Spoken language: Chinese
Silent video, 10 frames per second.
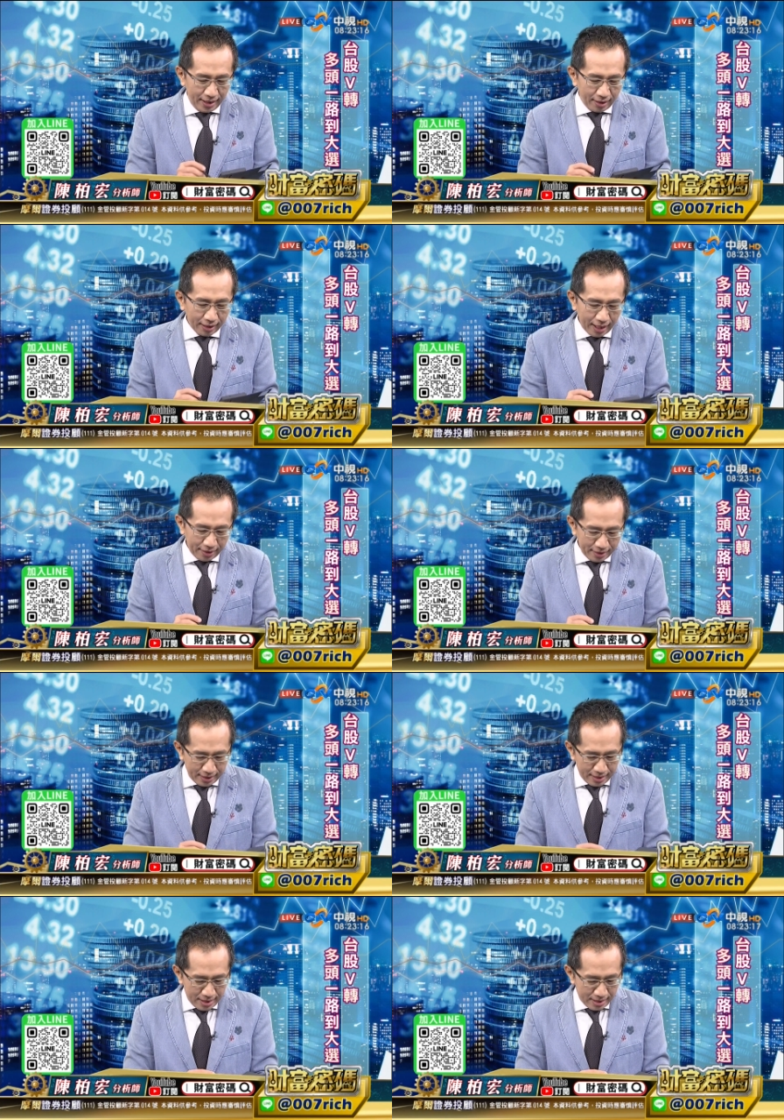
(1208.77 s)
OK。
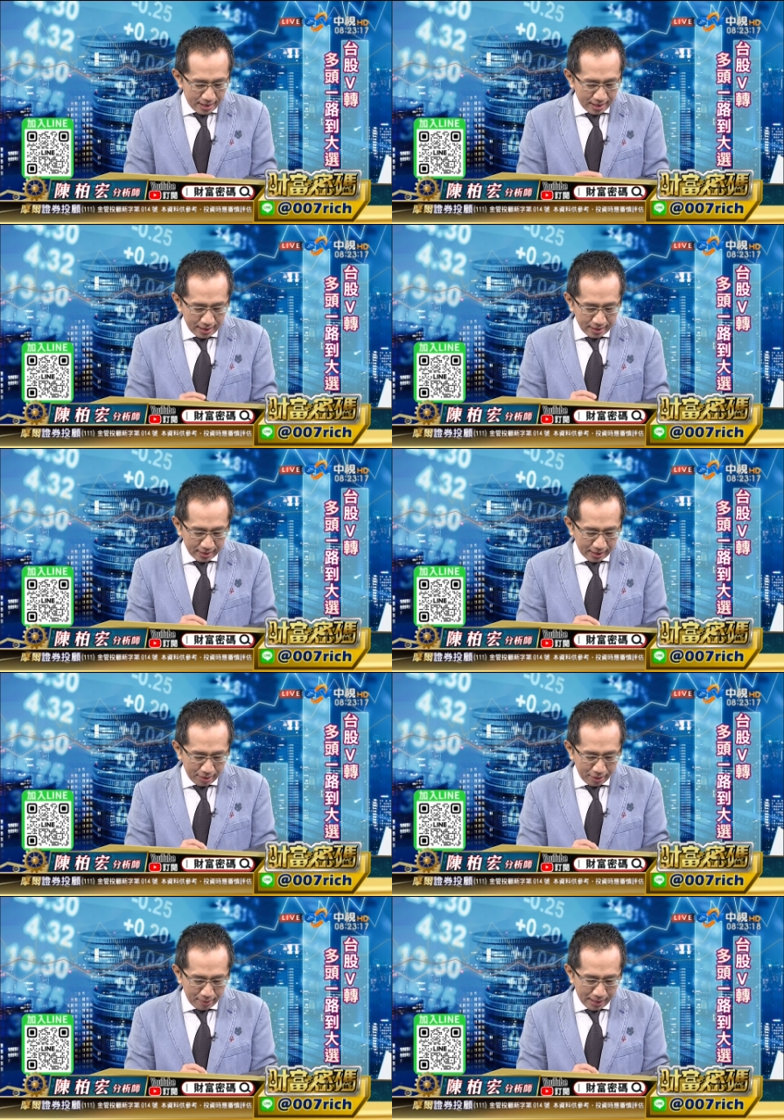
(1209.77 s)
那
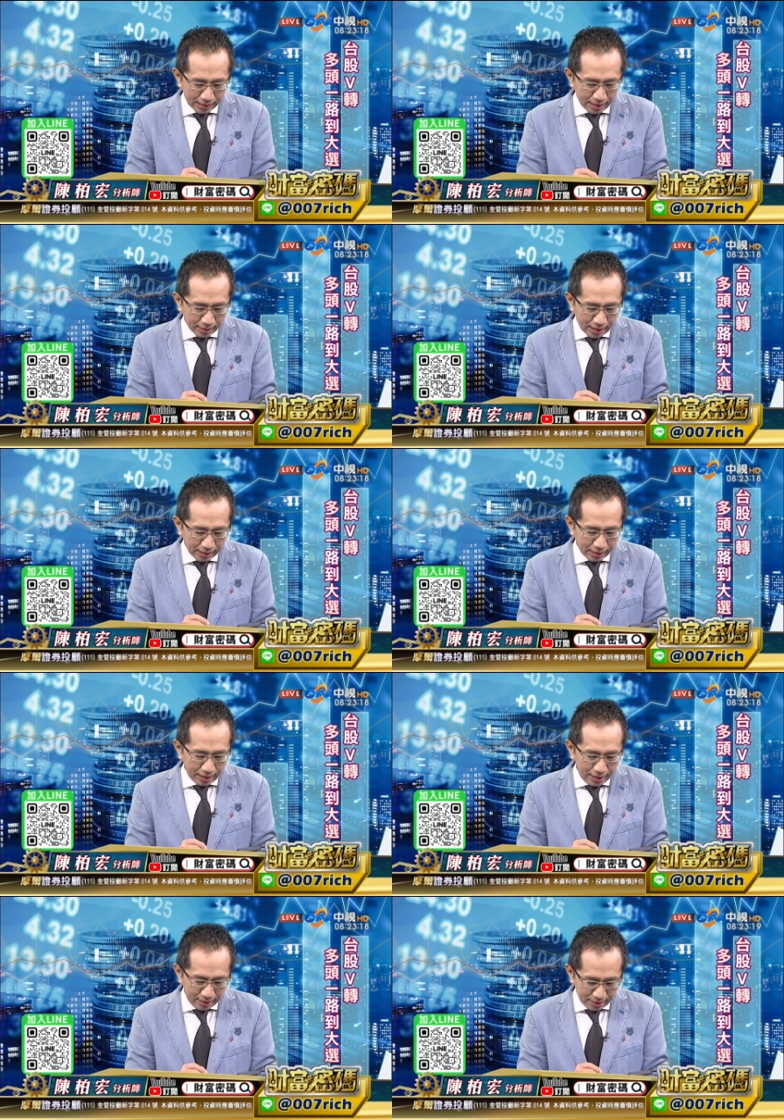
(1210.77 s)
待会儿马上大家可
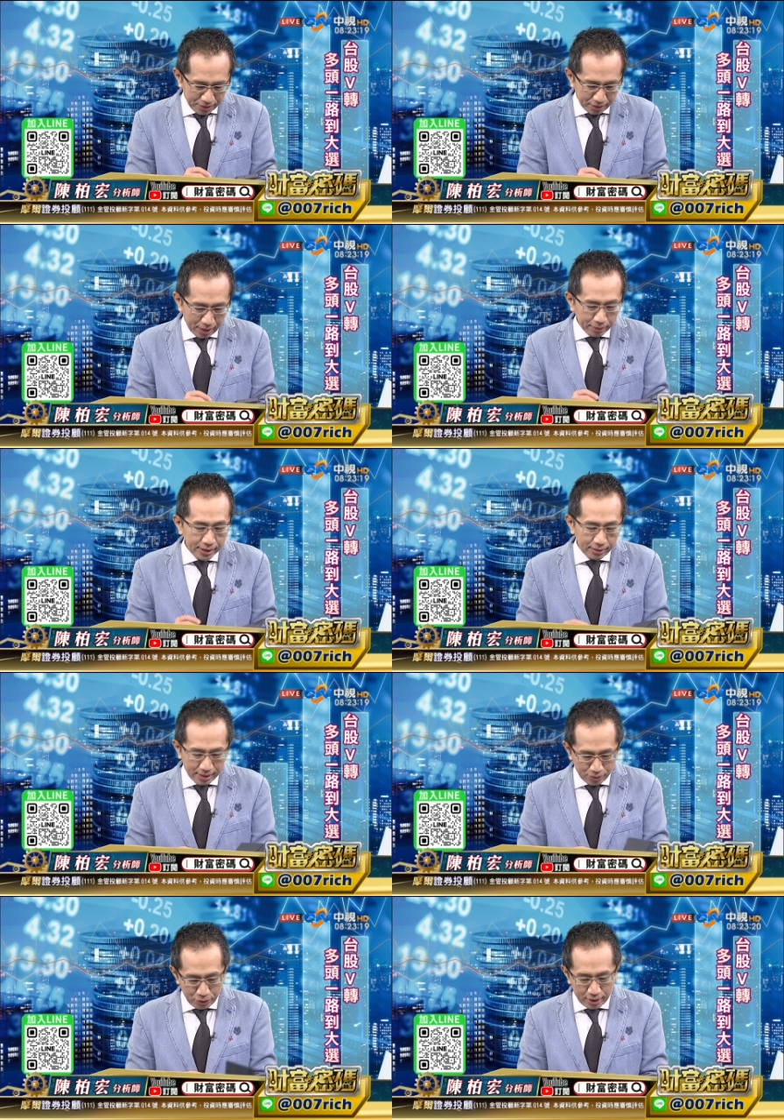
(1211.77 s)
以立刻收到我早
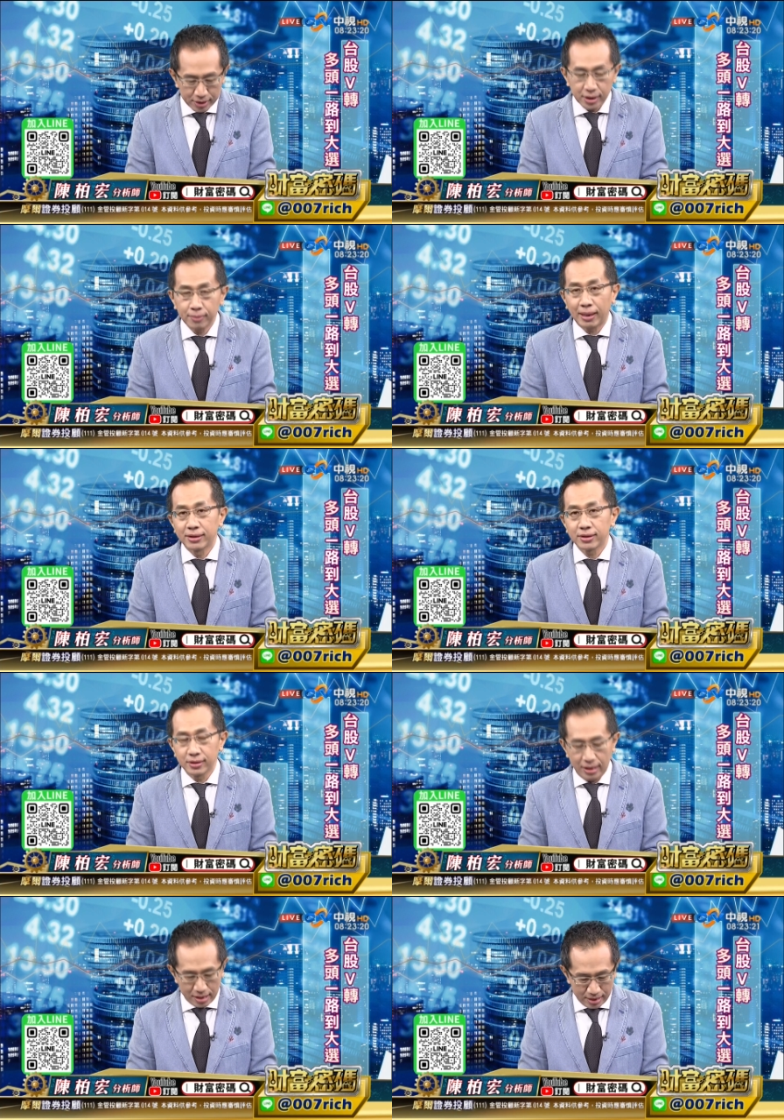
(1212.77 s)
上对今天盘
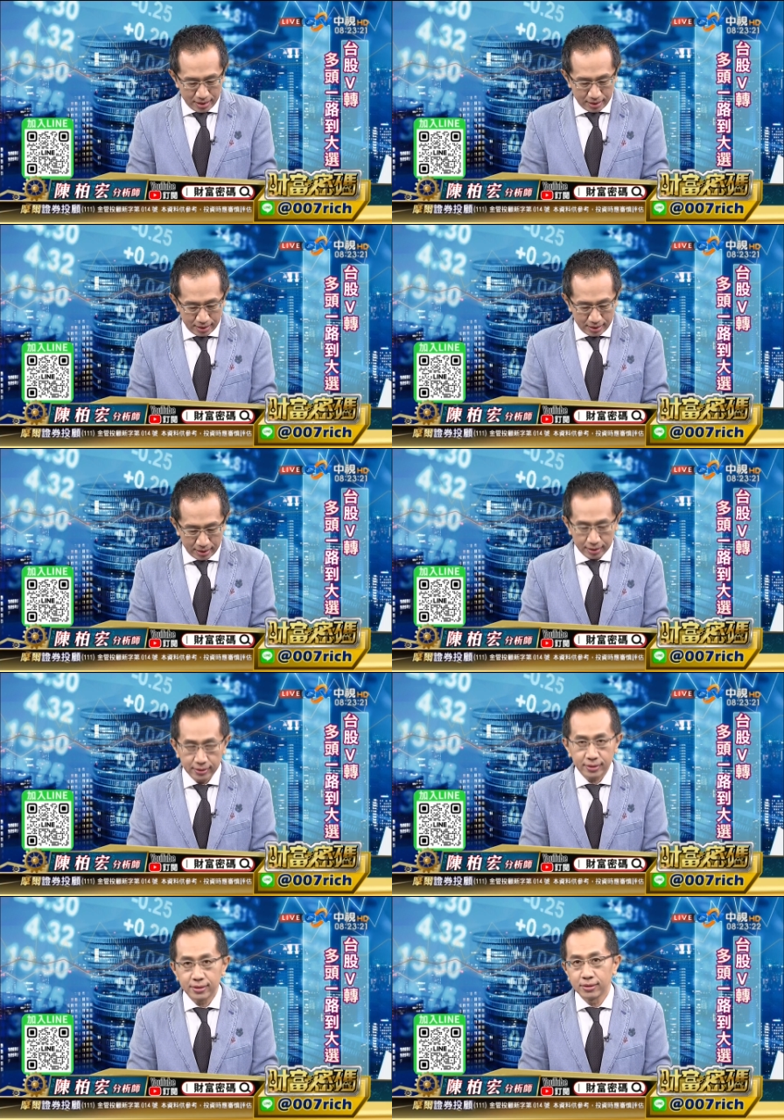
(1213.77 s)
市的一个
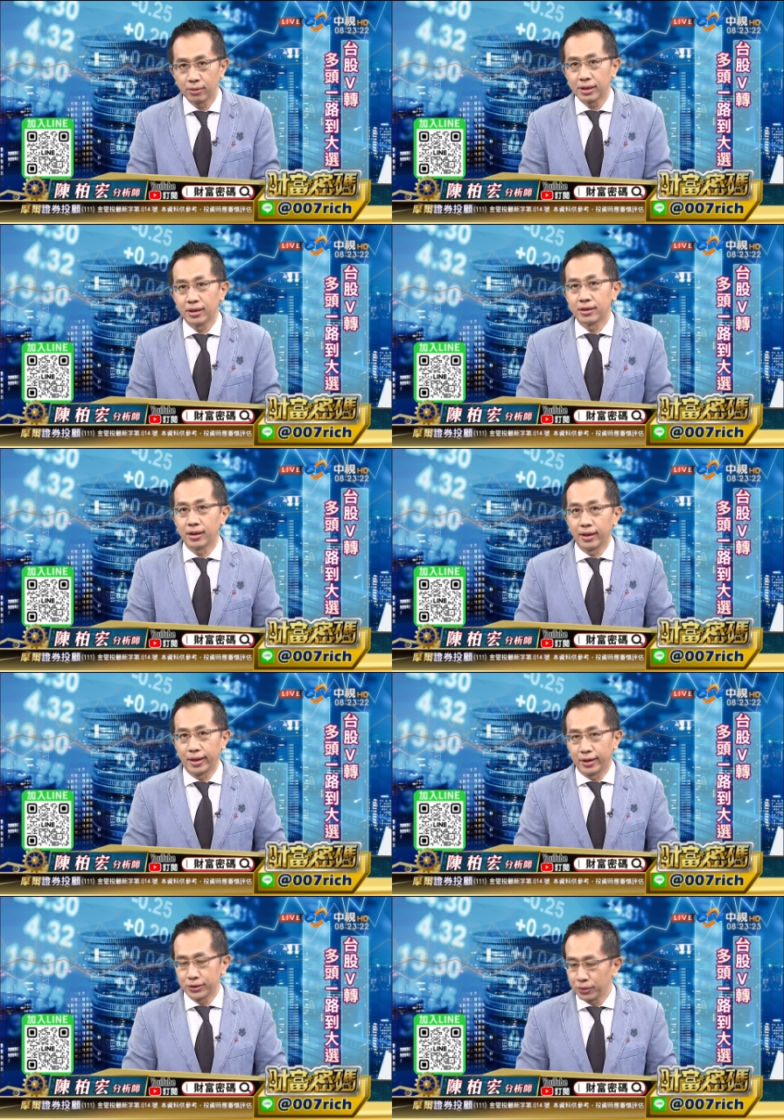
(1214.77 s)
呃，我个人的一
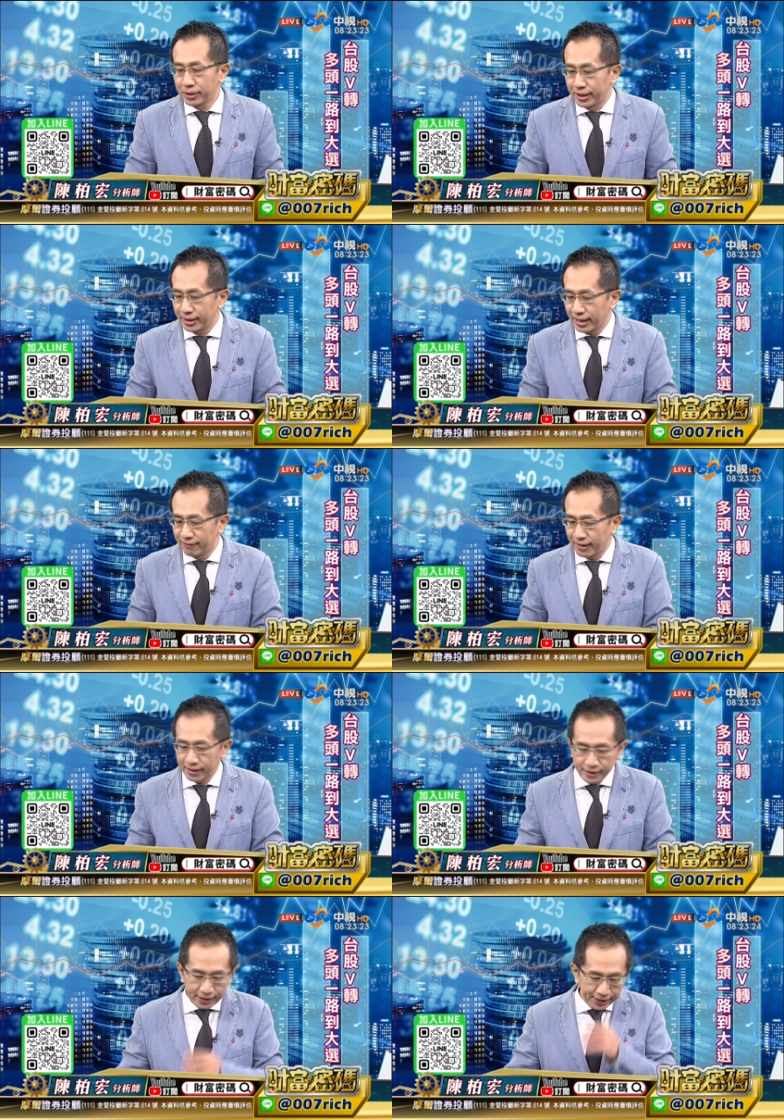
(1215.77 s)
个重点的看法
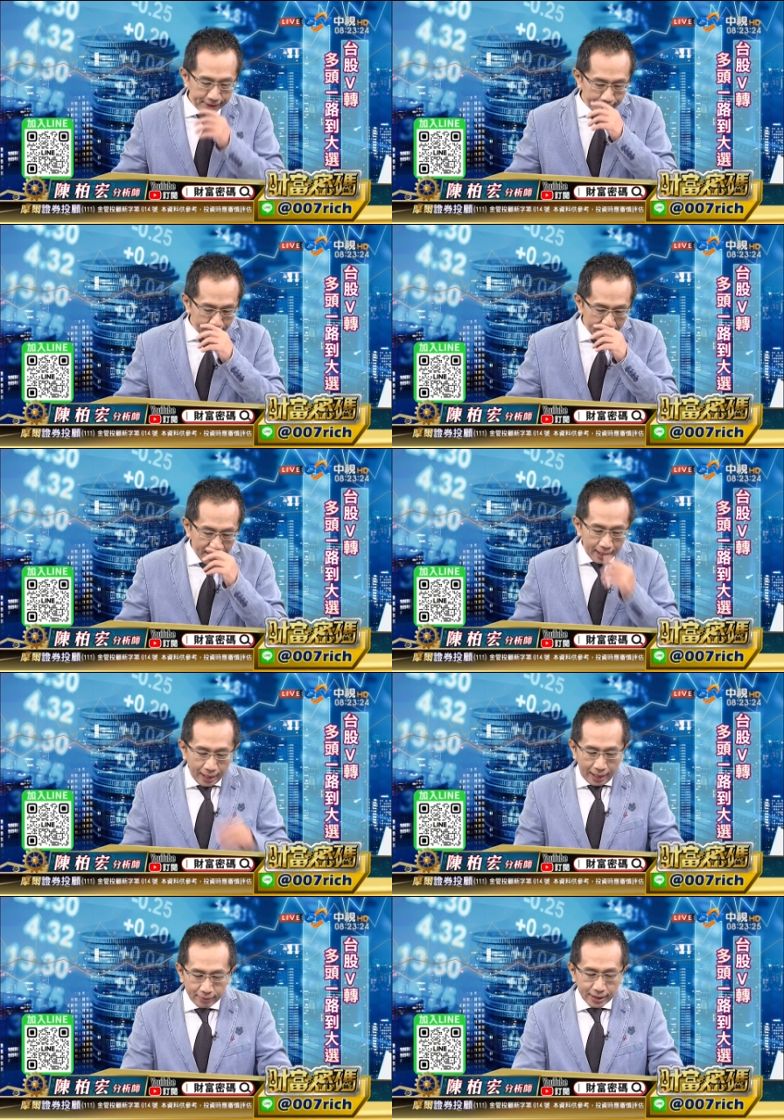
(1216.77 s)
跟提醒。
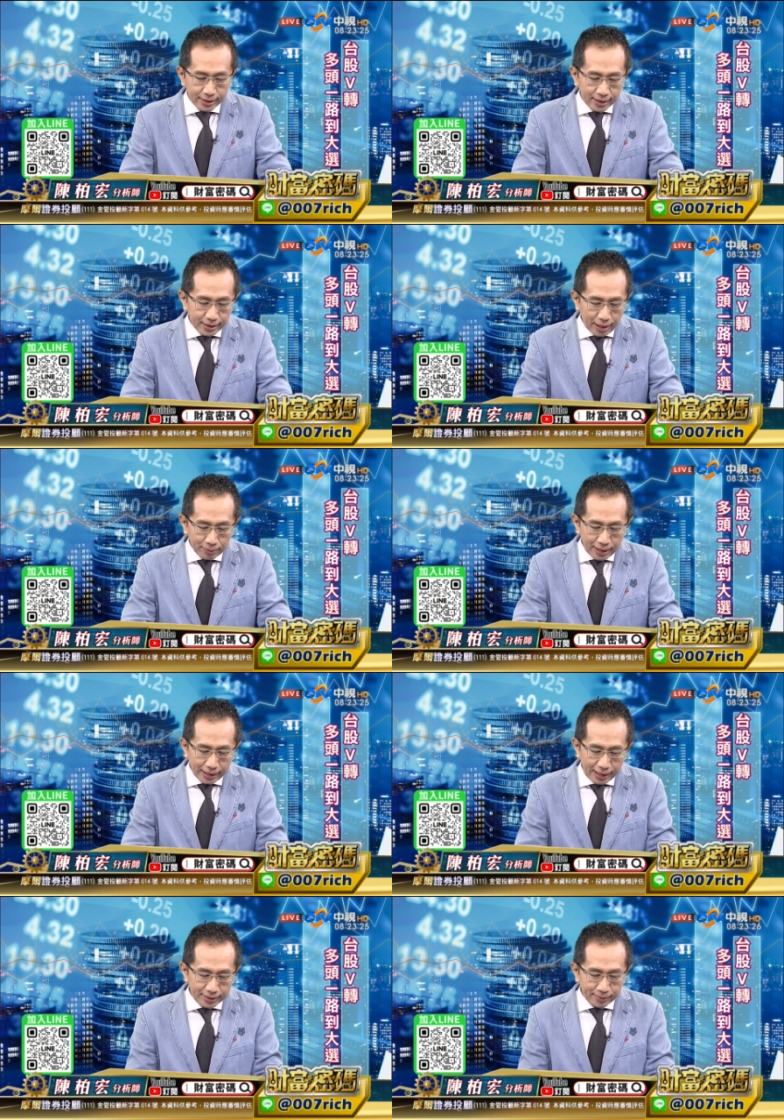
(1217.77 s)
好，那接下来我们要
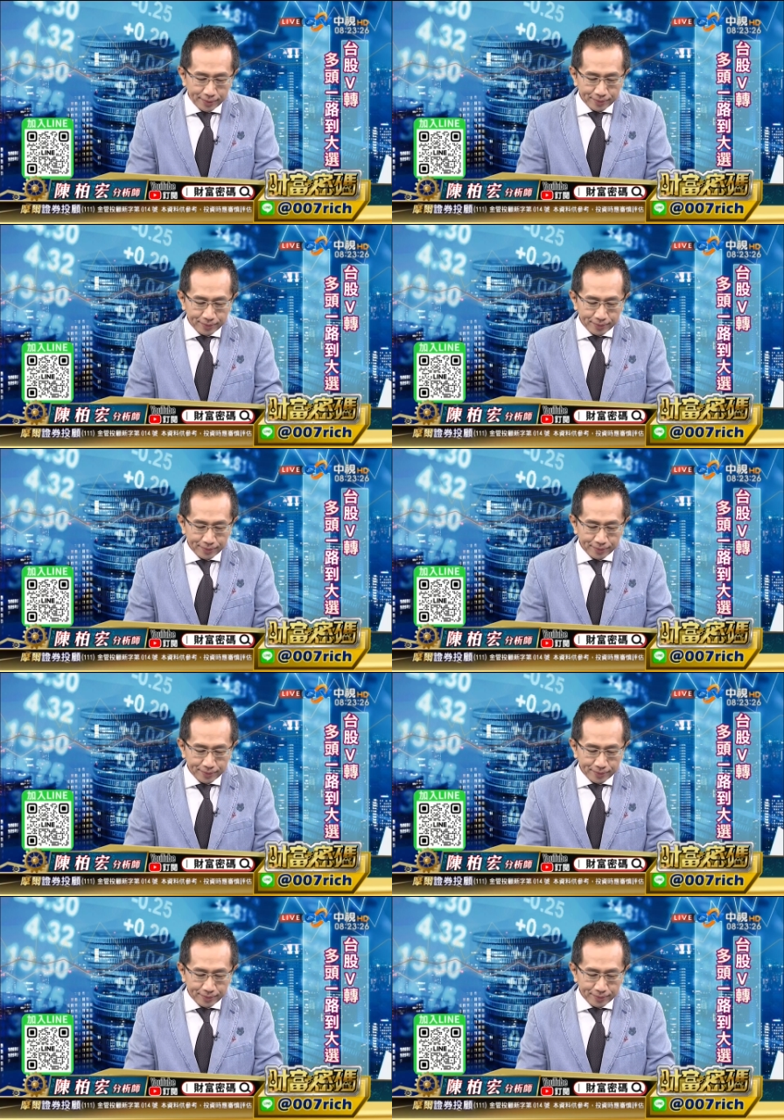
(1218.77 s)
看什么？